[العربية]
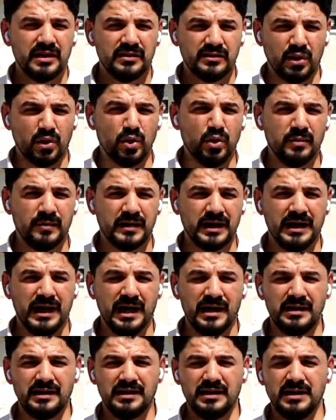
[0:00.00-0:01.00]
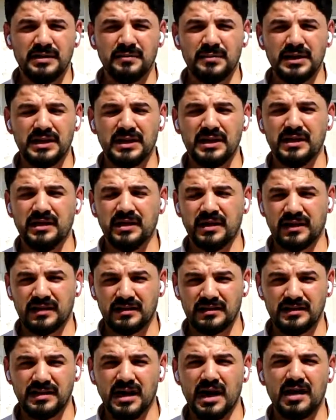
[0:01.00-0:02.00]
تقوم خلاله
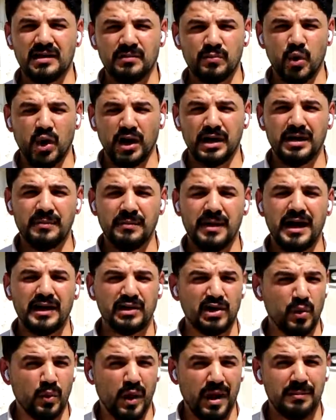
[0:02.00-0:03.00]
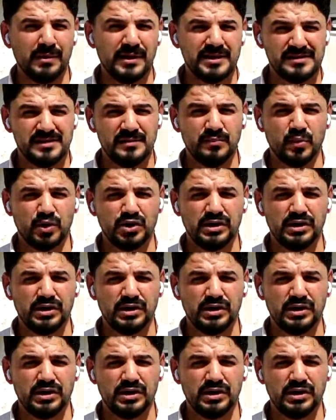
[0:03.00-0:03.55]
باختيار مخيمات أو أبرز